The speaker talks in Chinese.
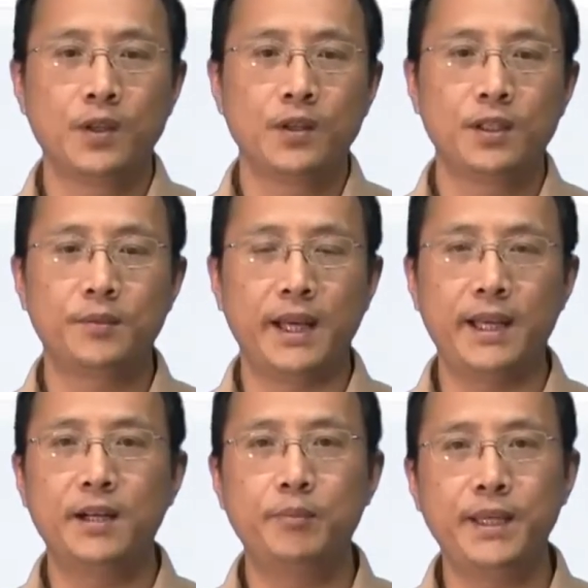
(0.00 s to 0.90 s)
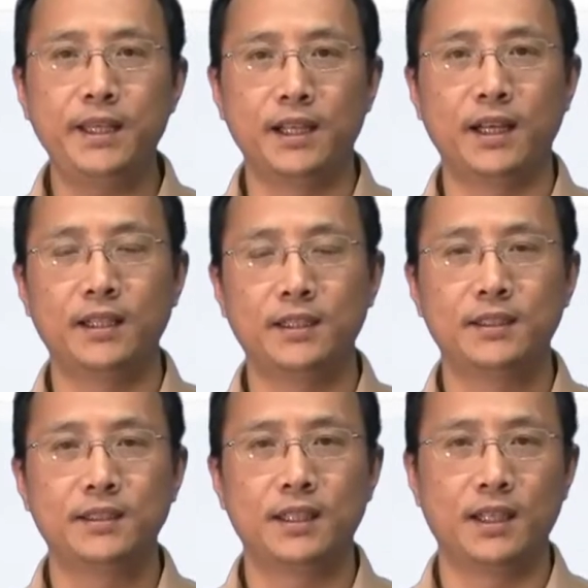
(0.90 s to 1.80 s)
那么 A 和 B 呢？
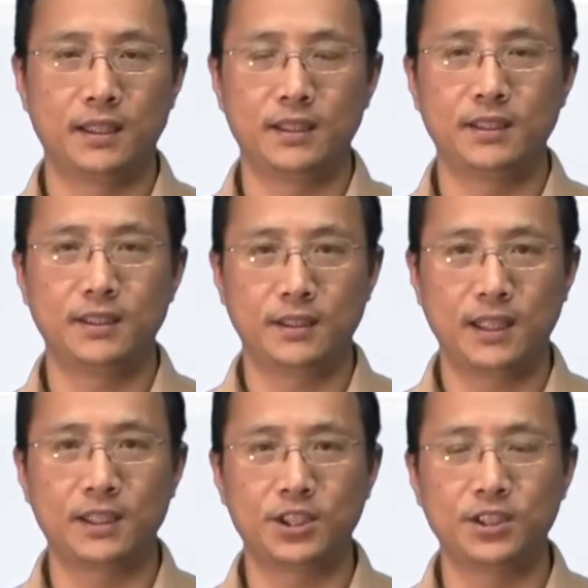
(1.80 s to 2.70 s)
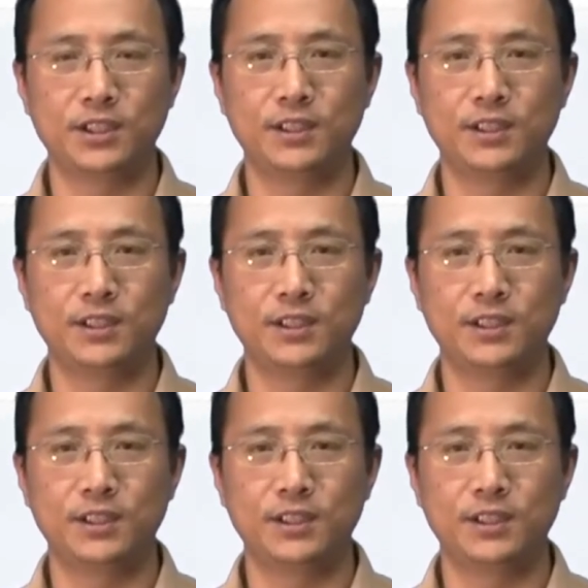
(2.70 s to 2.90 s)
呃，它是